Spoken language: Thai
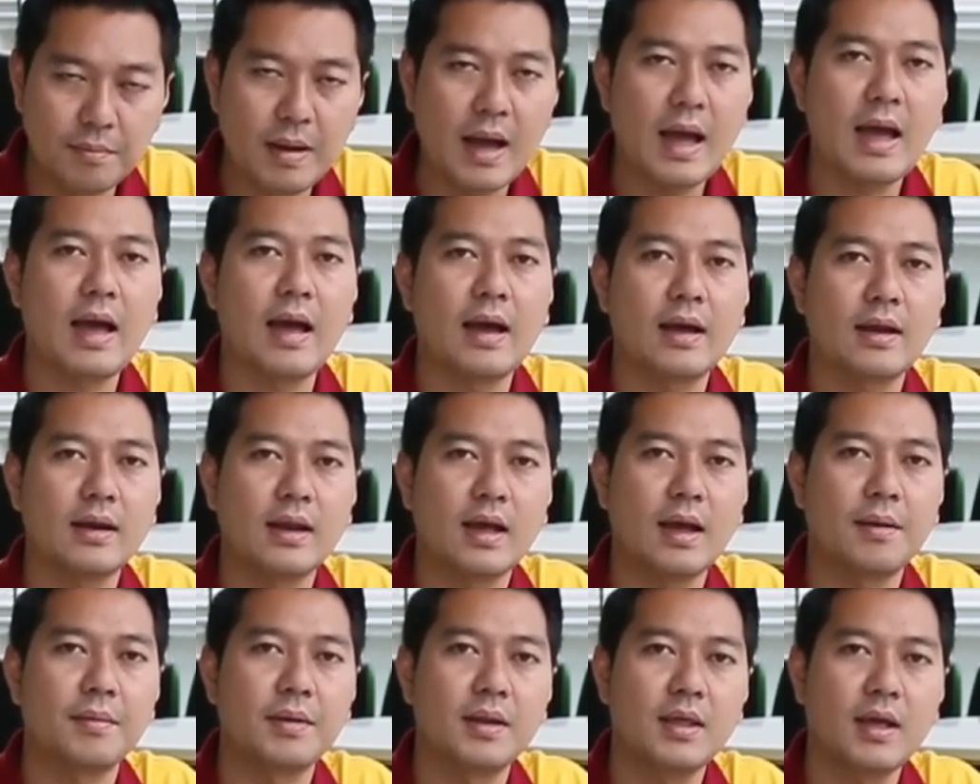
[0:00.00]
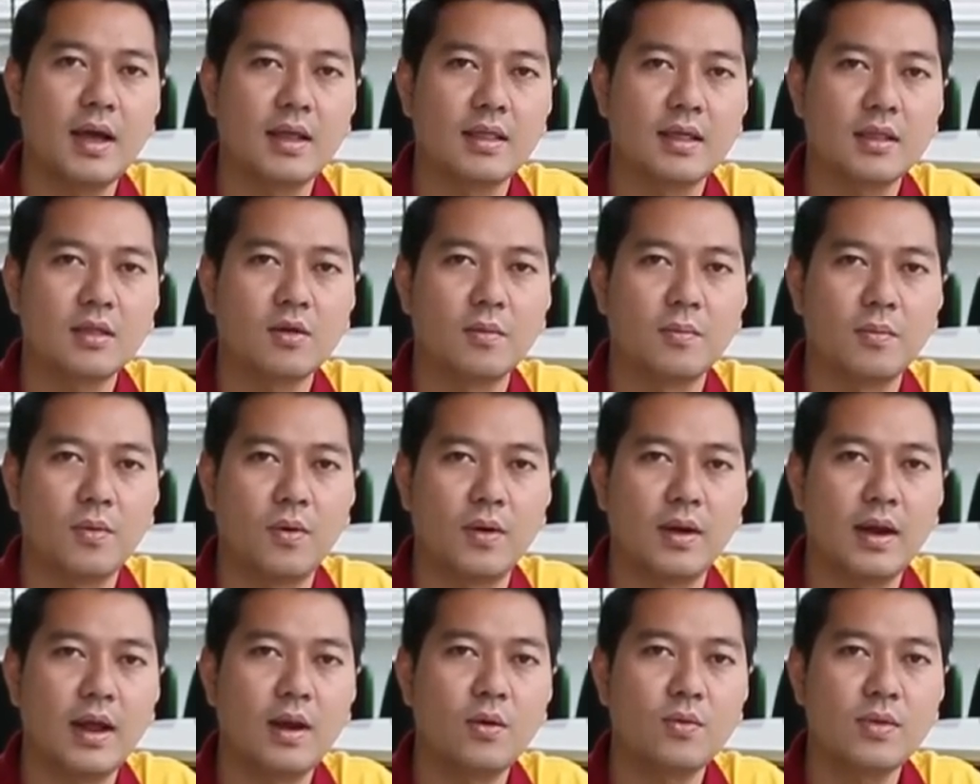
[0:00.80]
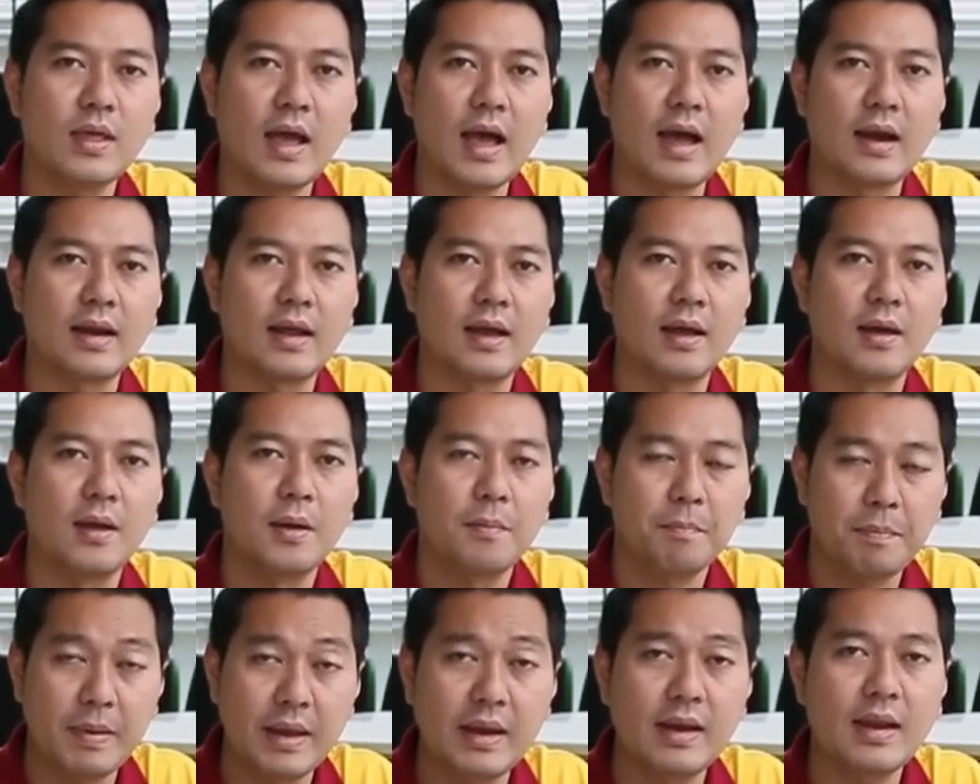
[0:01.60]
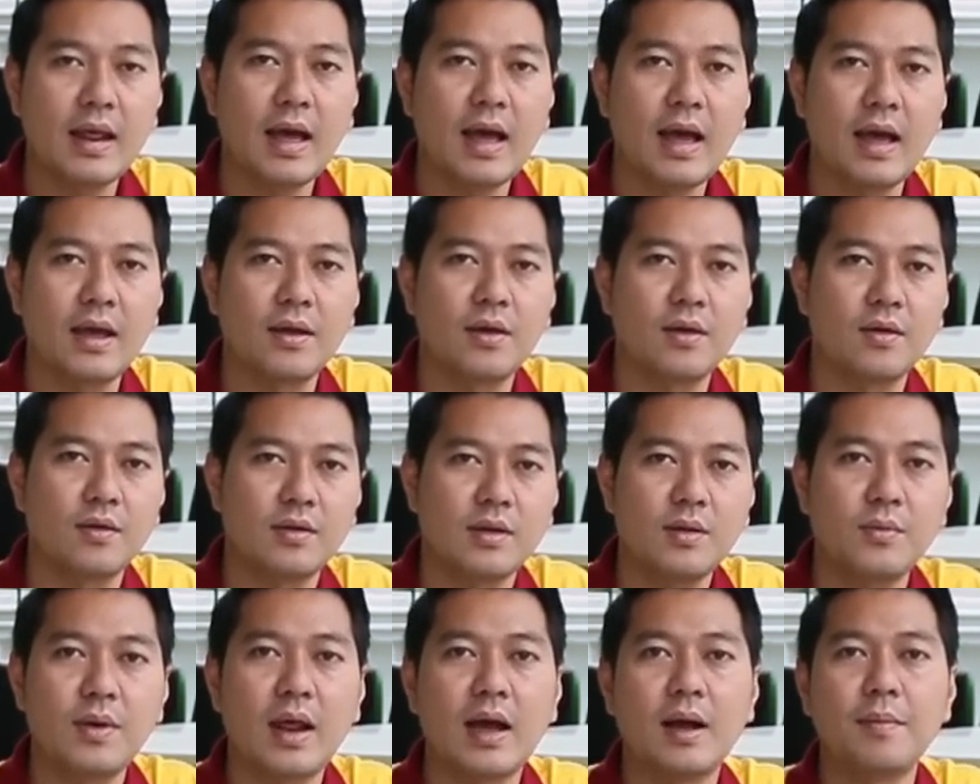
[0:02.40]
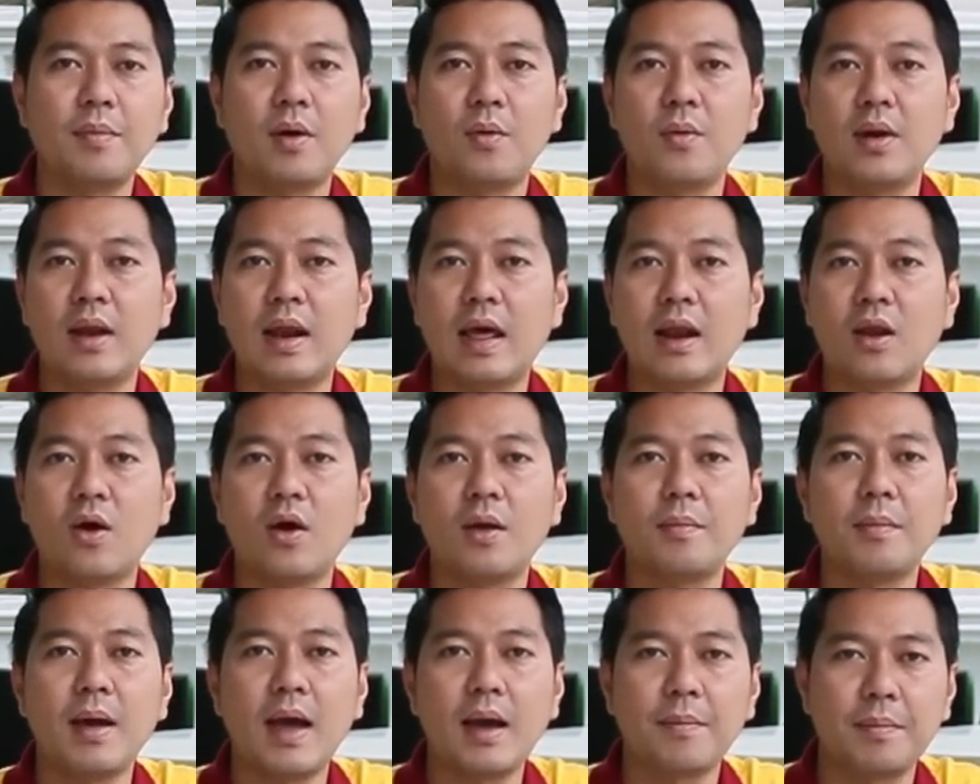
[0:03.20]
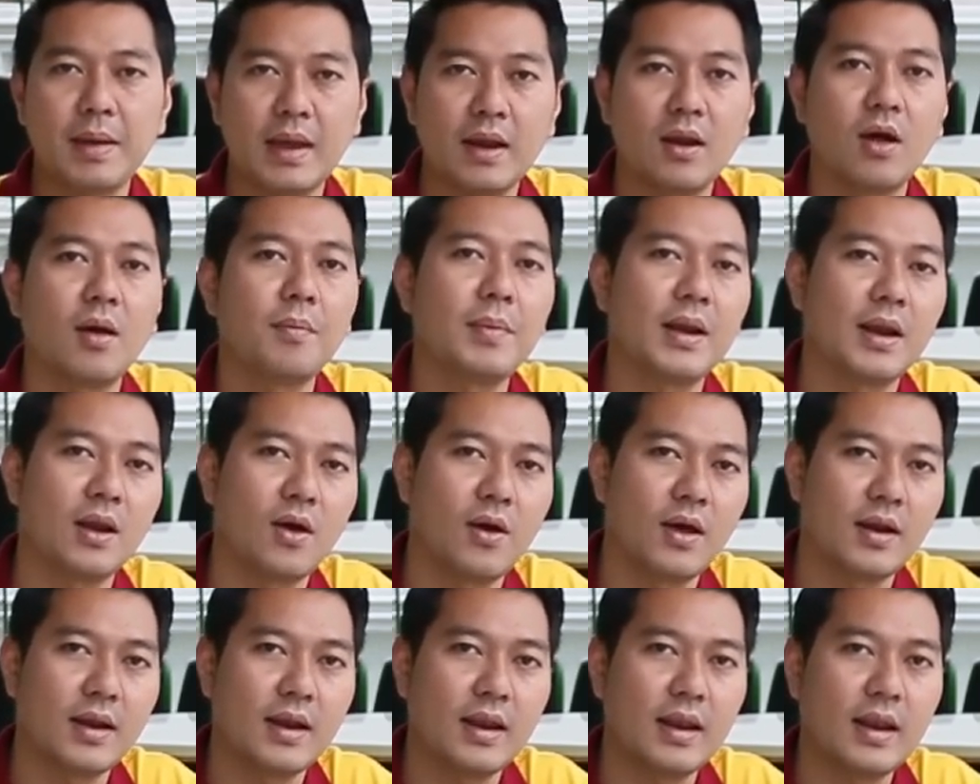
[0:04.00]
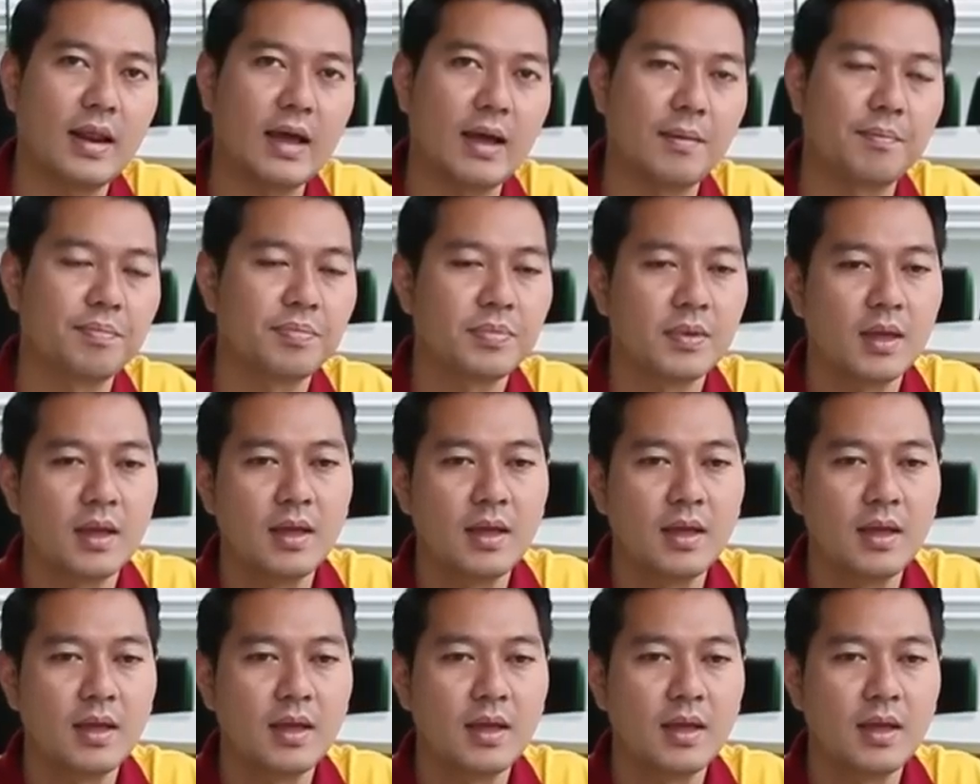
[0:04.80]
มากนะครับอันนี้อาจจะส่งผลให้ลูกยางเนี่ยปิ้นได้ที่เวลาเขาบอกเวลาร้อนมากเบรกร้อนเบรกร้อนนะครับ